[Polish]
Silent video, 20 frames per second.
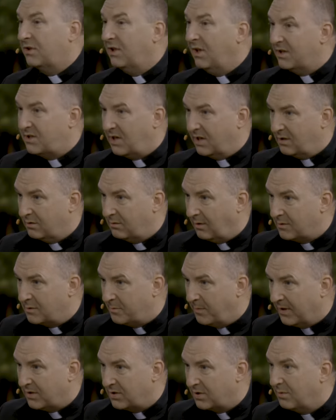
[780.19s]
tyle czasu tam
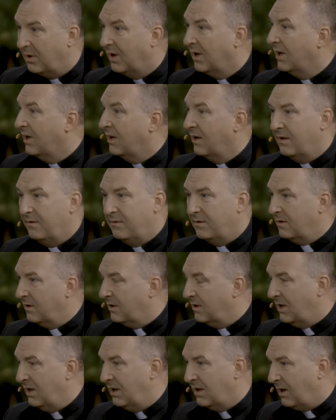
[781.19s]
spędził. Tak.
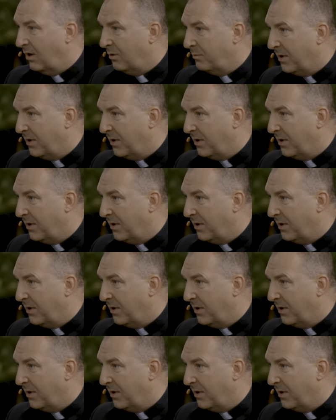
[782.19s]
Kilka